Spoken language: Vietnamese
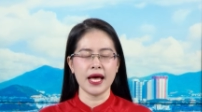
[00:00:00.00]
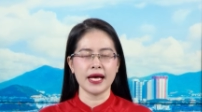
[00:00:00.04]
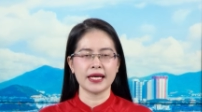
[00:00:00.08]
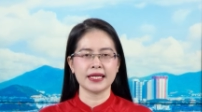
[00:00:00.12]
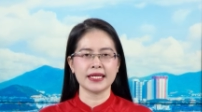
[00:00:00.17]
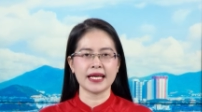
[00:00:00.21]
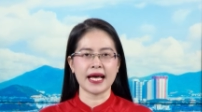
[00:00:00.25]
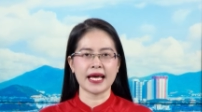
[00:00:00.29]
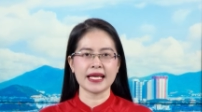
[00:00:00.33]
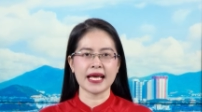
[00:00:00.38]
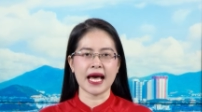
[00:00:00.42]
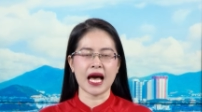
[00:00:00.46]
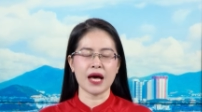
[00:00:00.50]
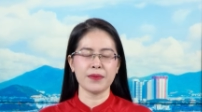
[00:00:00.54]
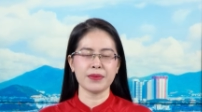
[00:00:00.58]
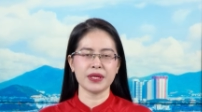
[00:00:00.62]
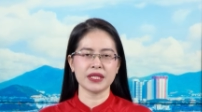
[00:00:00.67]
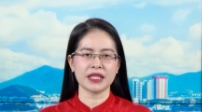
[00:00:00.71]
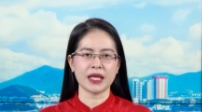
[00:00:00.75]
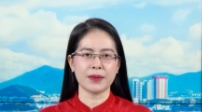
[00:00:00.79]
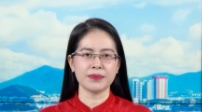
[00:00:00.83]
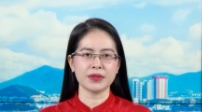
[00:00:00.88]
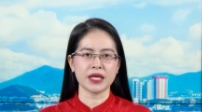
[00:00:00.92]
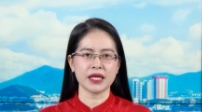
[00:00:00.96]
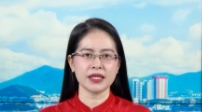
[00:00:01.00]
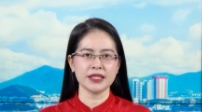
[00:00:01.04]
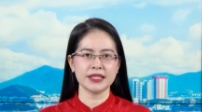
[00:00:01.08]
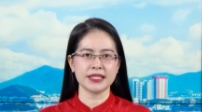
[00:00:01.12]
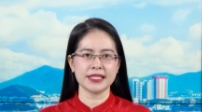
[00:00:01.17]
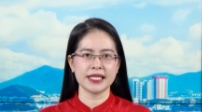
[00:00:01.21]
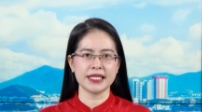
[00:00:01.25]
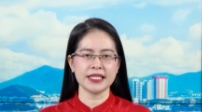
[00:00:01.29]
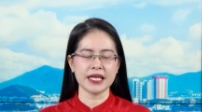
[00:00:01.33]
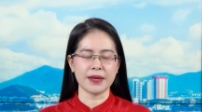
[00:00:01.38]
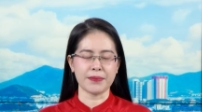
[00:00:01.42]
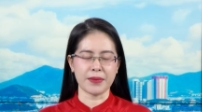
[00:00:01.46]
ngày 28 tháng
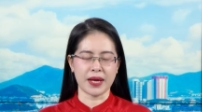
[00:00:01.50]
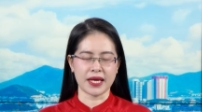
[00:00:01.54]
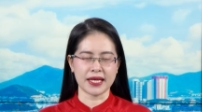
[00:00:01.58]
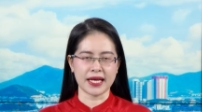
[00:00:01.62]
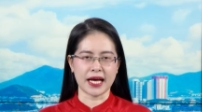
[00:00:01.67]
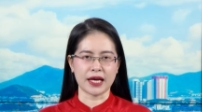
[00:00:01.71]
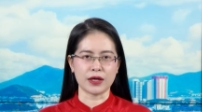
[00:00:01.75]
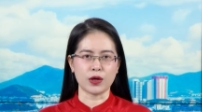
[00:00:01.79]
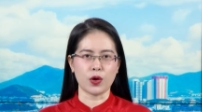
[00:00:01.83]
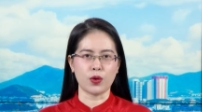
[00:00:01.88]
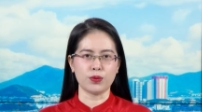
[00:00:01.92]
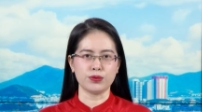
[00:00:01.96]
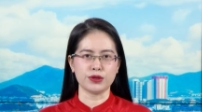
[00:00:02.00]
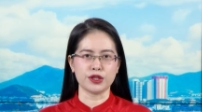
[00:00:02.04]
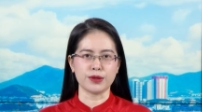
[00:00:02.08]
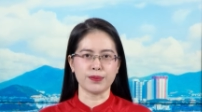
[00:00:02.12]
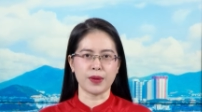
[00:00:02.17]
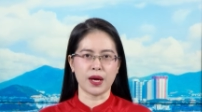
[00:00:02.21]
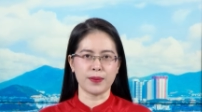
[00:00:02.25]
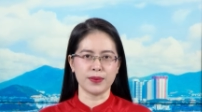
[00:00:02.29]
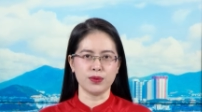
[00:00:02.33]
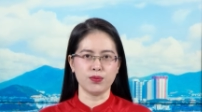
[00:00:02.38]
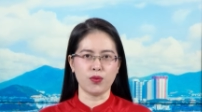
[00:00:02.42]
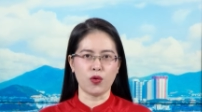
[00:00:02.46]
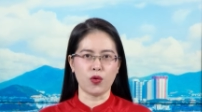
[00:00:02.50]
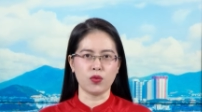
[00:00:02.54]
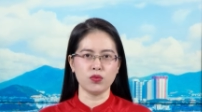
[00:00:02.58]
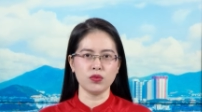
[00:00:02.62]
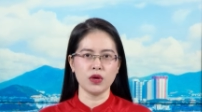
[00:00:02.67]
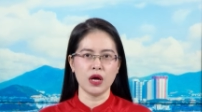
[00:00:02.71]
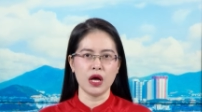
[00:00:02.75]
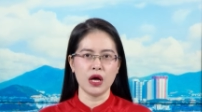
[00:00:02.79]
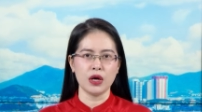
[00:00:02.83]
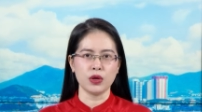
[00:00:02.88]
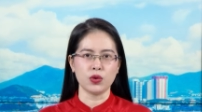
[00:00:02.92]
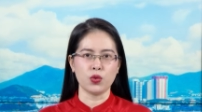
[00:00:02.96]
9 năm 2024
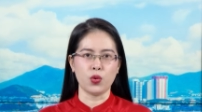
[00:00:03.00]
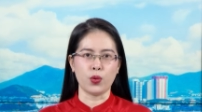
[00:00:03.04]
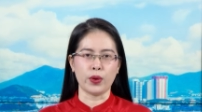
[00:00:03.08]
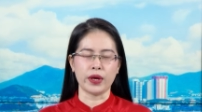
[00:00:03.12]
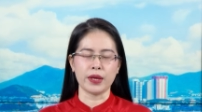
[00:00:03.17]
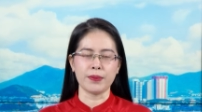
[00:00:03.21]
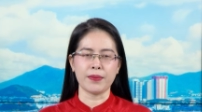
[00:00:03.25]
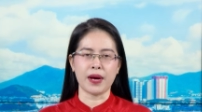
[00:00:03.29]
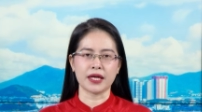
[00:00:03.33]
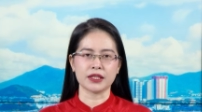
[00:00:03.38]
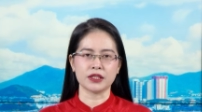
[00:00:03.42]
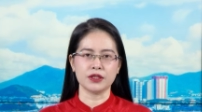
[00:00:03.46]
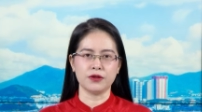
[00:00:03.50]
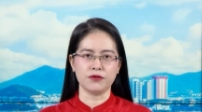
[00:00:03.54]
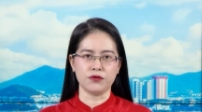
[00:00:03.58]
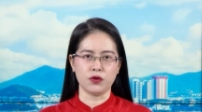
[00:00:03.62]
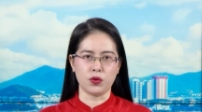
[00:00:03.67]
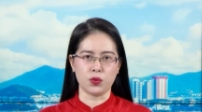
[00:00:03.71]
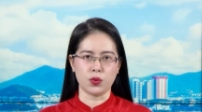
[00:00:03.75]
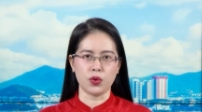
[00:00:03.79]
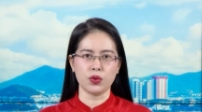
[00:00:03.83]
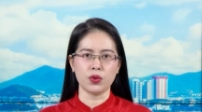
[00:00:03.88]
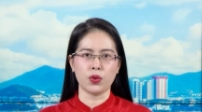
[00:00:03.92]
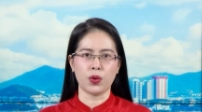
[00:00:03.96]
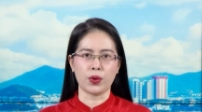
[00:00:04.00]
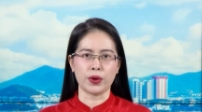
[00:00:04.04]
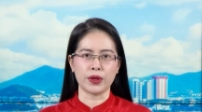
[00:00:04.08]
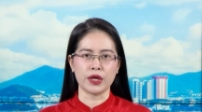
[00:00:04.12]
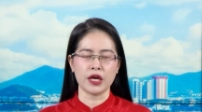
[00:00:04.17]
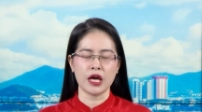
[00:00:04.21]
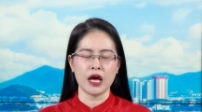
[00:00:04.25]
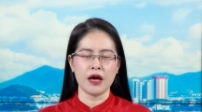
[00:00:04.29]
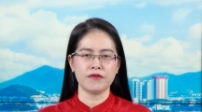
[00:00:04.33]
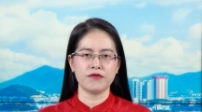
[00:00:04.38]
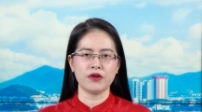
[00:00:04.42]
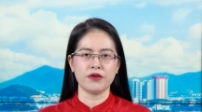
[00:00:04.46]
của Ủy ban Thường vụ Quốc hội
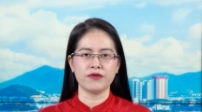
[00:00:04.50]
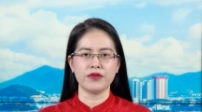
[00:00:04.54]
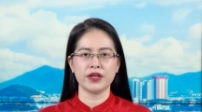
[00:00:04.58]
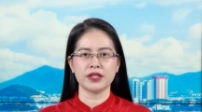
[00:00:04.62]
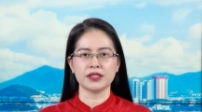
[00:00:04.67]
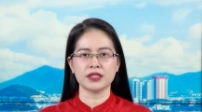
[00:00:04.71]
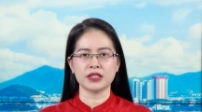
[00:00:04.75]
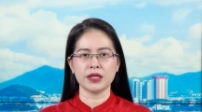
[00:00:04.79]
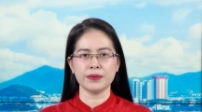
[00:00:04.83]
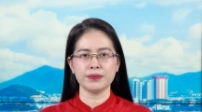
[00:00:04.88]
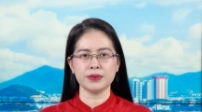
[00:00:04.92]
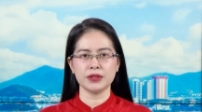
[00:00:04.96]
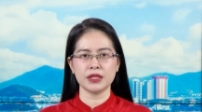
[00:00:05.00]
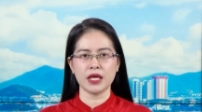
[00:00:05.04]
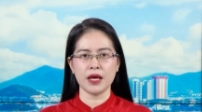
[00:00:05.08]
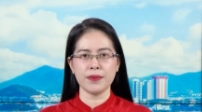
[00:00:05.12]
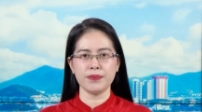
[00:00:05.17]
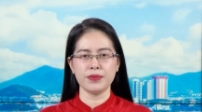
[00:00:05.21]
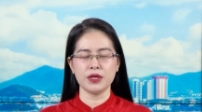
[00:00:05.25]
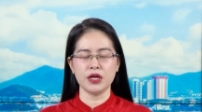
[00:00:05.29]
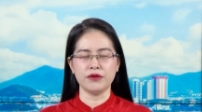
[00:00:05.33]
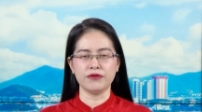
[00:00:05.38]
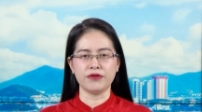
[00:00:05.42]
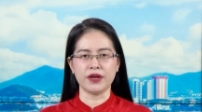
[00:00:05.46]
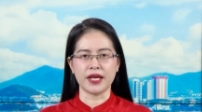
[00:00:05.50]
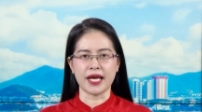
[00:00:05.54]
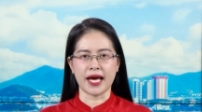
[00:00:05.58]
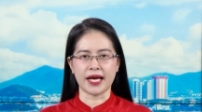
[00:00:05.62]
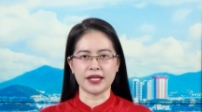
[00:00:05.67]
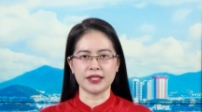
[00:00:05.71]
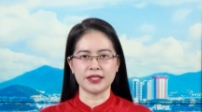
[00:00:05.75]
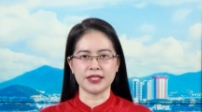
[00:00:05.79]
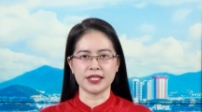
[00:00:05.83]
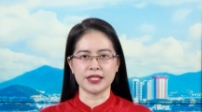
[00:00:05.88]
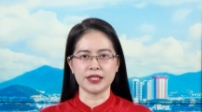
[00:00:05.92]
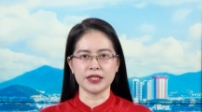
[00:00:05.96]
về việc sắp xếp đơn vị
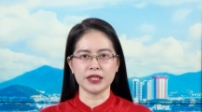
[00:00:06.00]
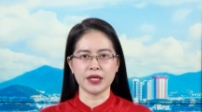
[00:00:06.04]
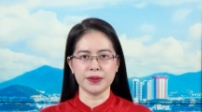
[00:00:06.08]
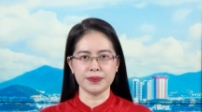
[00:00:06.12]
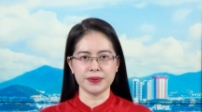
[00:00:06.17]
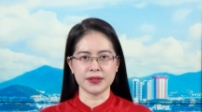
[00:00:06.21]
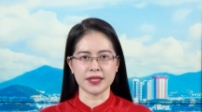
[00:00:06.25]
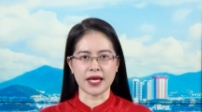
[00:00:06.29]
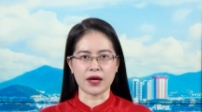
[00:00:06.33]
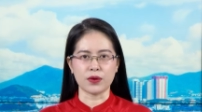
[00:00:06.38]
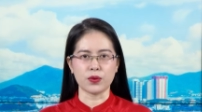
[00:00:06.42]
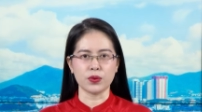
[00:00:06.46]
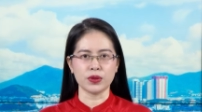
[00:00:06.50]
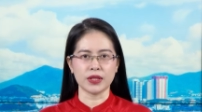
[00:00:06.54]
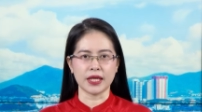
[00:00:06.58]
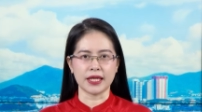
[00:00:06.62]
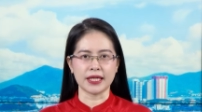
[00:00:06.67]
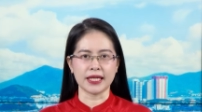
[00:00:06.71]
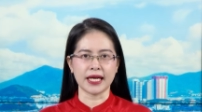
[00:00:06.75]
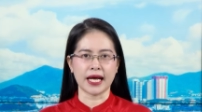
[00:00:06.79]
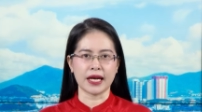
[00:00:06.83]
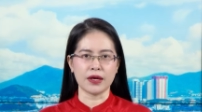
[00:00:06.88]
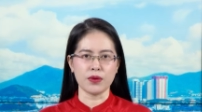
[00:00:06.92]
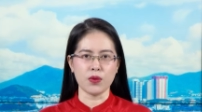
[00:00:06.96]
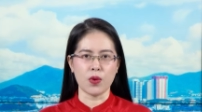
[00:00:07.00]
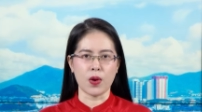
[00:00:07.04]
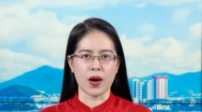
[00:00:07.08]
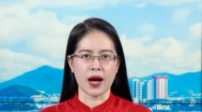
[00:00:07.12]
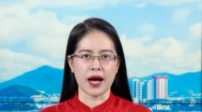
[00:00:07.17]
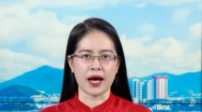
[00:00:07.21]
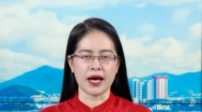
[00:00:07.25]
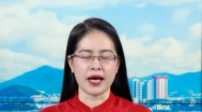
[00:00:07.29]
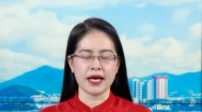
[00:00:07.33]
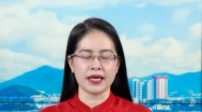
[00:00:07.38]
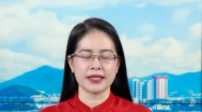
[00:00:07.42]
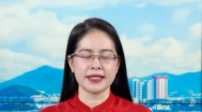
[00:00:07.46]
hành chính cấp xã của tỉnh Khánh Hòa
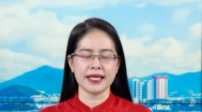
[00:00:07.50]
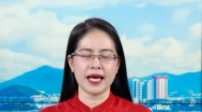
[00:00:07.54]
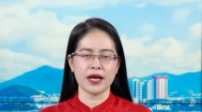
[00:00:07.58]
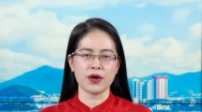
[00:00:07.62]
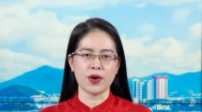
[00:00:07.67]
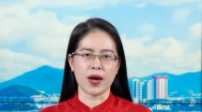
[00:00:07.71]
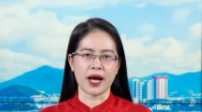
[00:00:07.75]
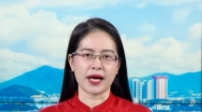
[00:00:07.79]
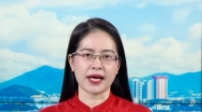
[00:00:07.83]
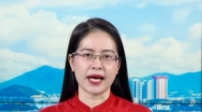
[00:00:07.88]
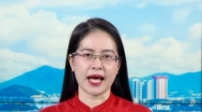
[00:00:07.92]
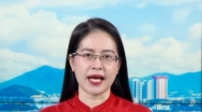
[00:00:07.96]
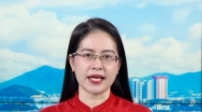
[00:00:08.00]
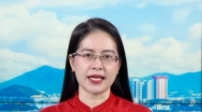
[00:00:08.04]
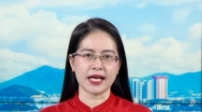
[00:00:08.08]
giai đoạn